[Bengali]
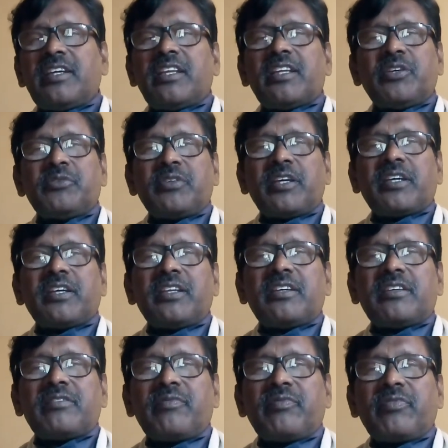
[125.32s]
তারা কেউ দেখে
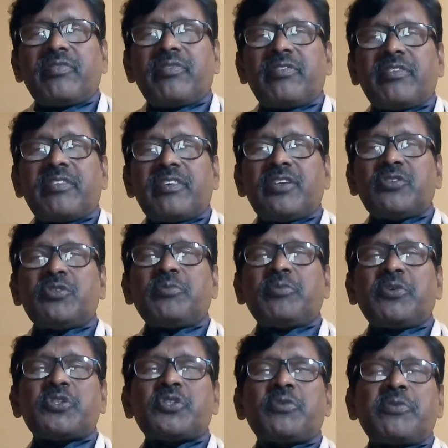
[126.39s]
না কিছু
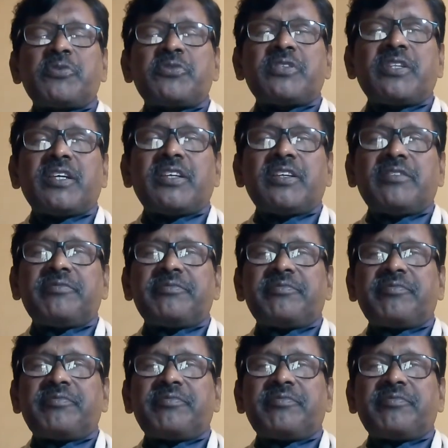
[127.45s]
বয়স্ক মানুষ দেখে